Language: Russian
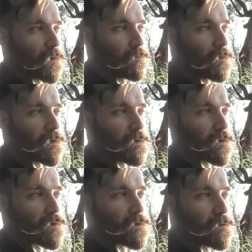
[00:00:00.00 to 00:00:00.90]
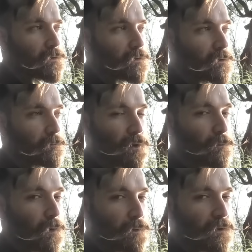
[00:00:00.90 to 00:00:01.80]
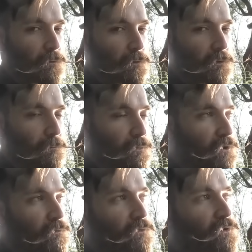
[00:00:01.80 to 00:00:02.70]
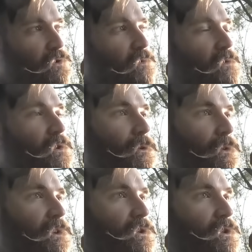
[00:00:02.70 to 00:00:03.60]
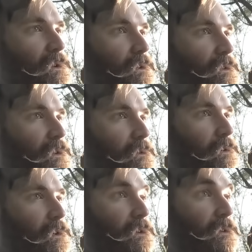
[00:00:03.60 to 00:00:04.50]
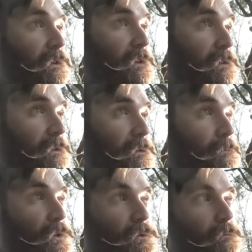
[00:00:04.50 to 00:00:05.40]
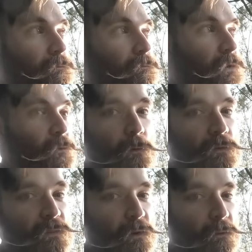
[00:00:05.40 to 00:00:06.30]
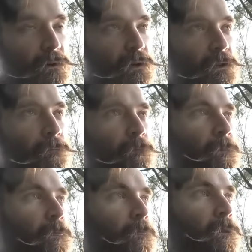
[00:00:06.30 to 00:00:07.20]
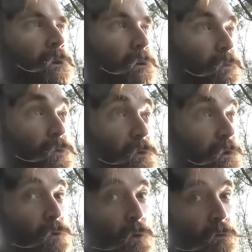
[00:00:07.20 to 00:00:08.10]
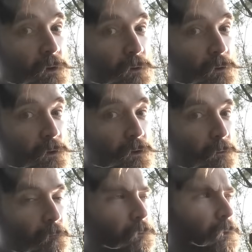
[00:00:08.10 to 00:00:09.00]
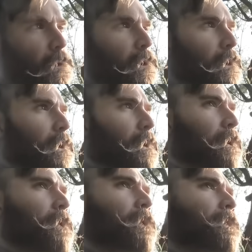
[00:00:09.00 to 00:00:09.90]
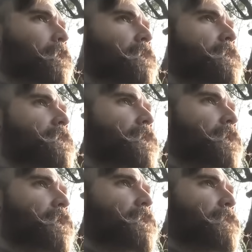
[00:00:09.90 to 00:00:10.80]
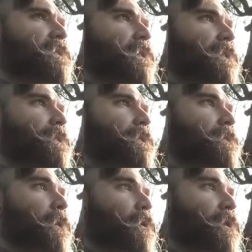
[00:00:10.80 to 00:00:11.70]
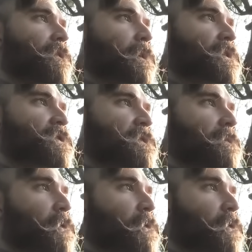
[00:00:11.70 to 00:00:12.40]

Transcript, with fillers: Вы, конечно, полюбопытствуете, почему же видео сначала стали выходить редко, потом и вовсе пропали, будут ли новые ролики. Э, за последние два года в моей жизни